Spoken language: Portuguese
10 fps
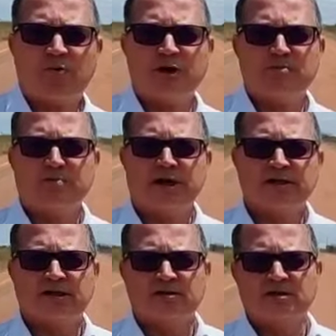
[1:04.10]
uma
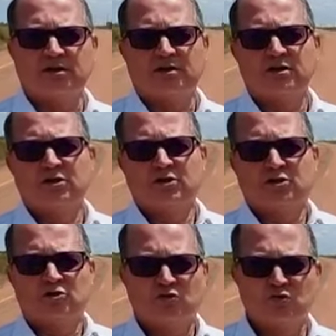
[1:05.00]
emenda de
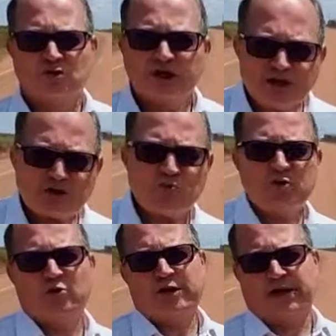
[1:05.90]
200
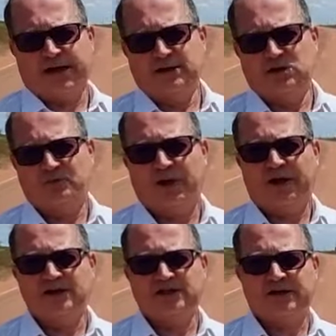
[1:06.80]
mil reais para
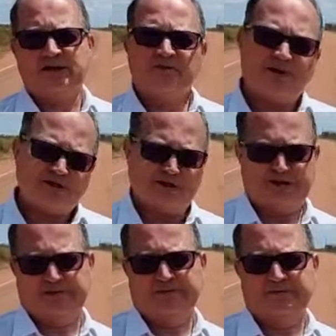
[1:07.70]
a Estado.
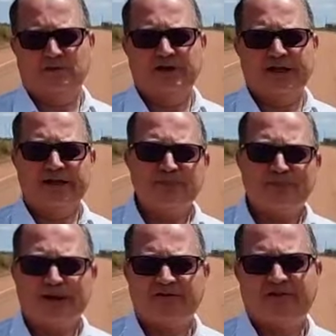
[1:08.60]
Imagina, não dá nem
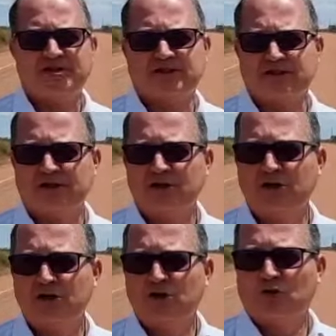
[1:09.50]
para fazer
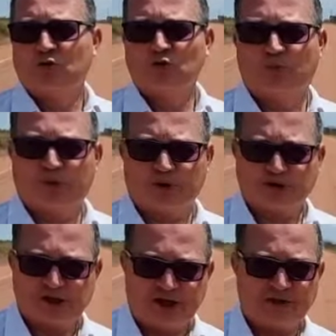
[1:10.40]
o
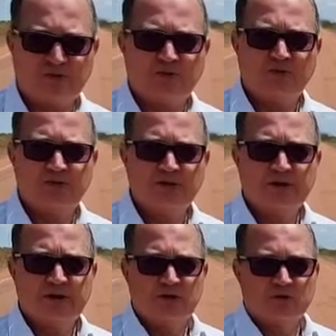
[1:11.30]
projeto.
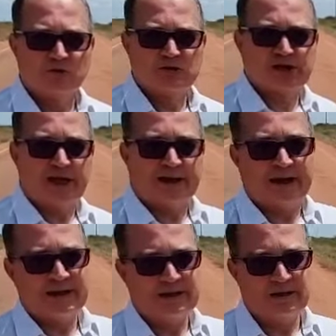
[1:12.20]
O
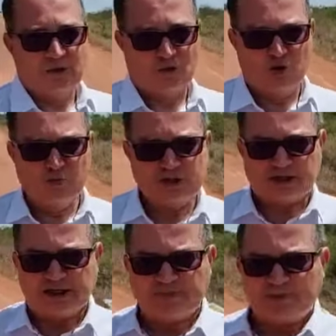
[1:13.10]
Ceará, como
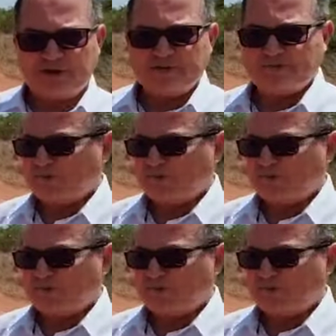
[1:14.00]
sempre,